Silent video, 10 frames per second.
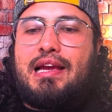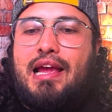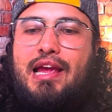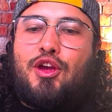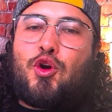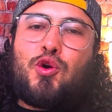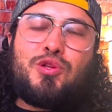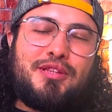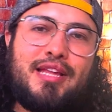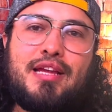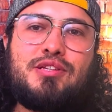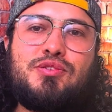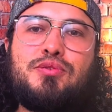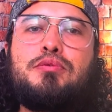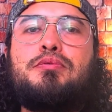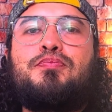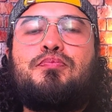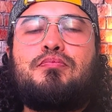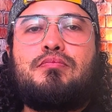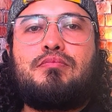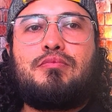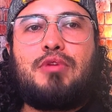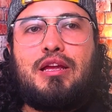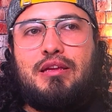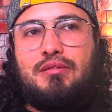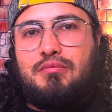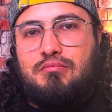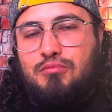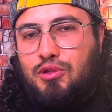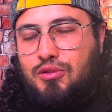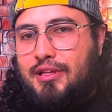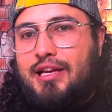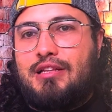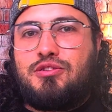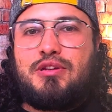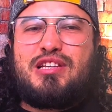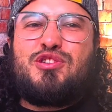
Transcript: en contexto. Hay un montón de canciones.